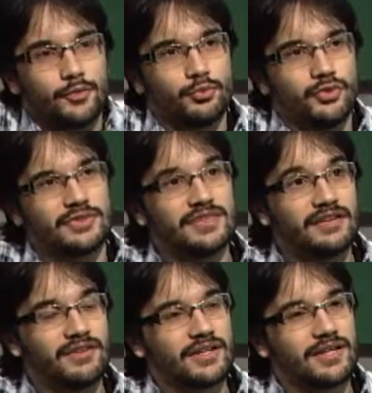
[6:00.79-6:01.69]
Putz,
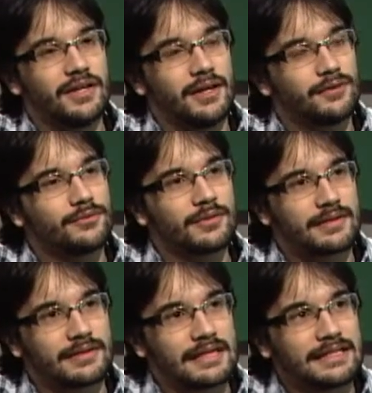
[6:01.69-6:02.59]
na verdade, eu não...
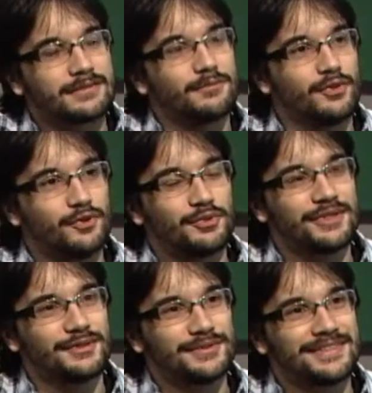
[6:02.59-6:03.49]
Eh, isso é boa
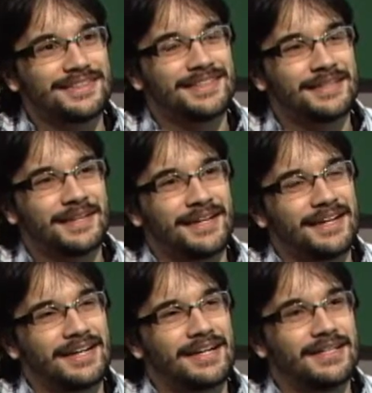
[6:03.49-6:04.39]
pergunta.
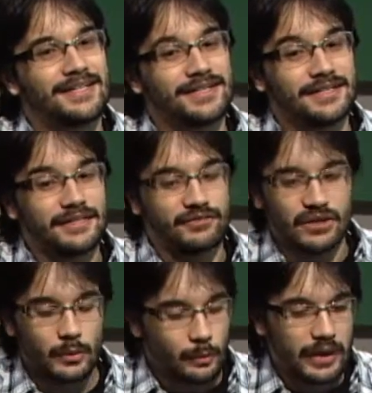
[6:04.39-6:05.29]
Uh, na
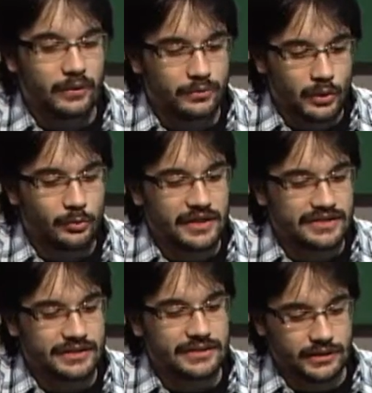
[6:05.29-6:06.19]
verdade, eu, o que eu
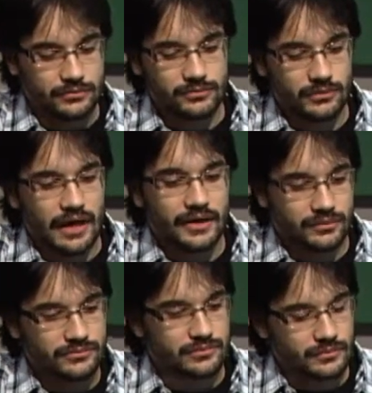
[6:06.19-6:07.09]
pensei seria um cara
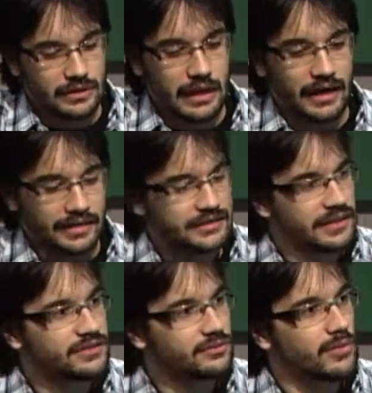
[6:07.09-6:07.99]
que não
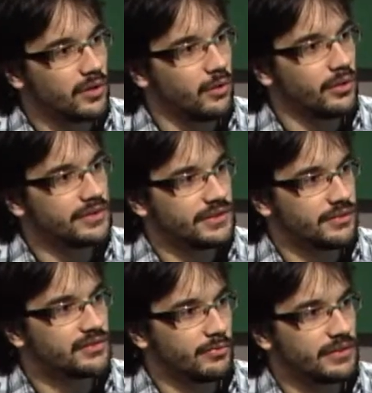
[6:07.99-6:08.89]
acreditasse numa coisa e
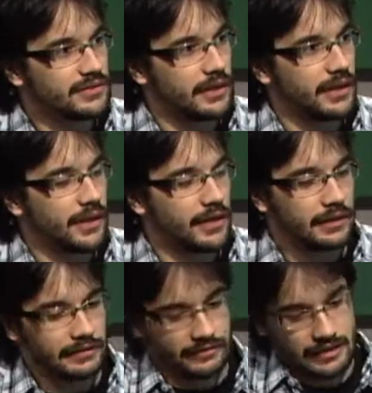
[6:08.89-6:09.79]
não soubesse... É,
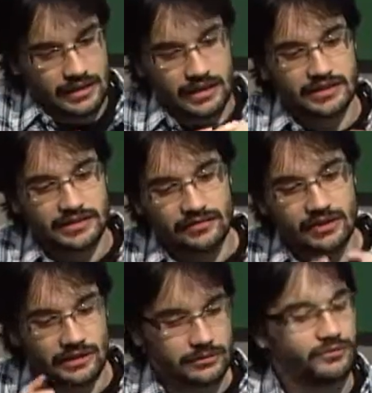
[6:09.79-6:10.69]
e acreditava
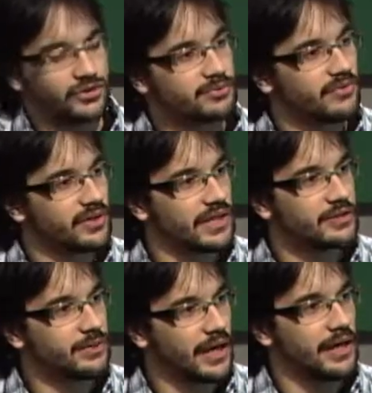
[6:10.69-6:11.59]
que aquilo fosse uma
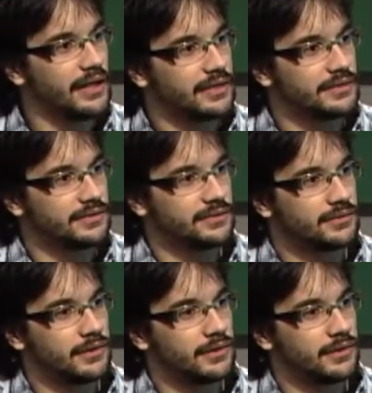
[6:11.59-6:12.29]
verdade para ele, assim.